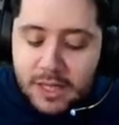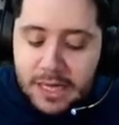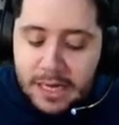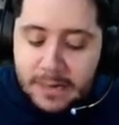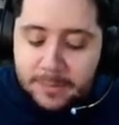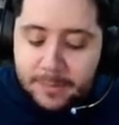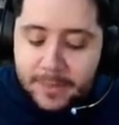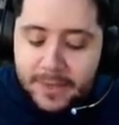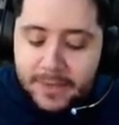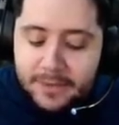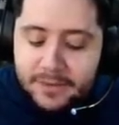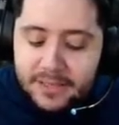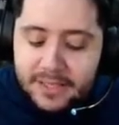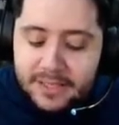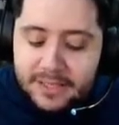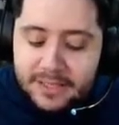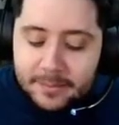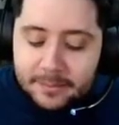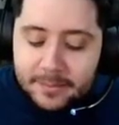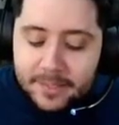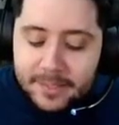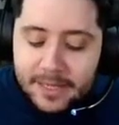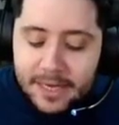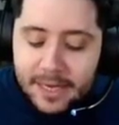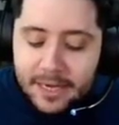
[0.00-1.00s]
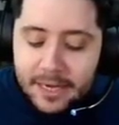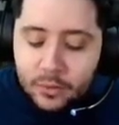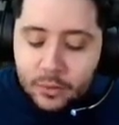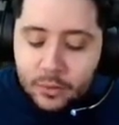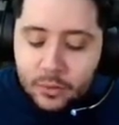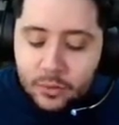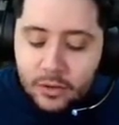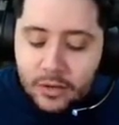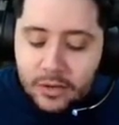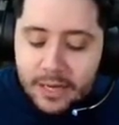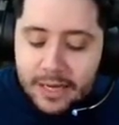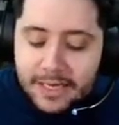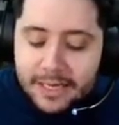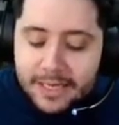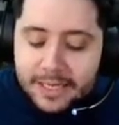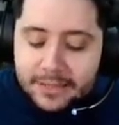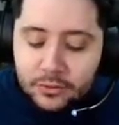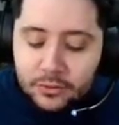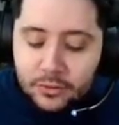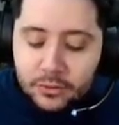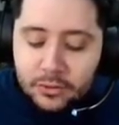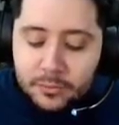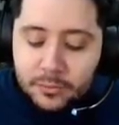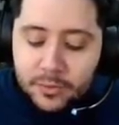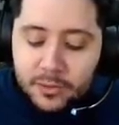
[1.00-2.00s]
aparecerá también alguno
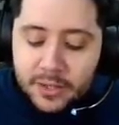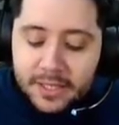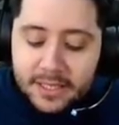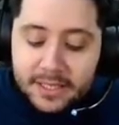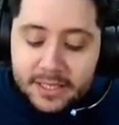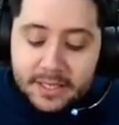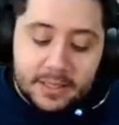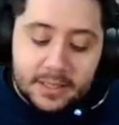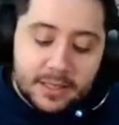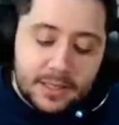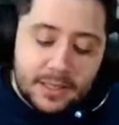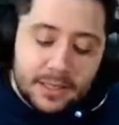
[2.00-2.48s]
aleatorio por aquí.